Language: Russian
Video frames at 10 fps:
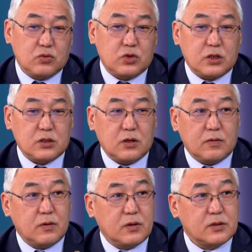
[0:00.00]

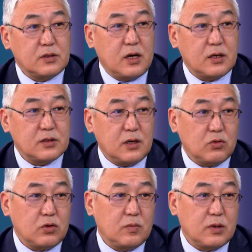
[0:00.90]
участков
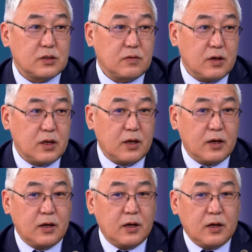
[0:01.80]
затора образования –
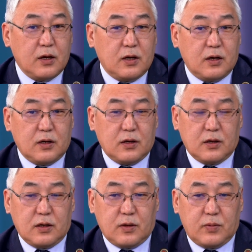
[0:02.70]

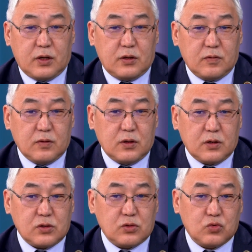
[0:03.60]
Э,
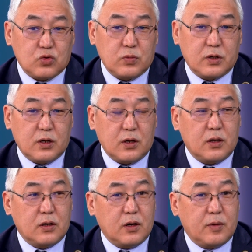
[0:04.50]
оперативные службы,
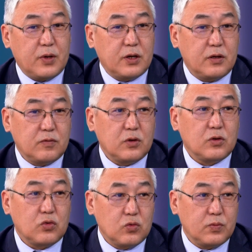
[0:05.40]
э, оперативные
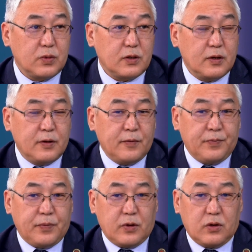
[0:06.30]
группы
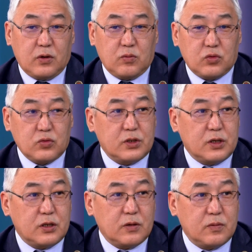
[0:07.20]
э, будут за
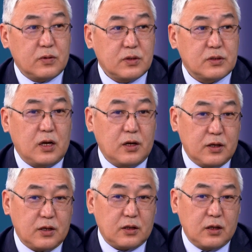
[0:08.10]
этим следить.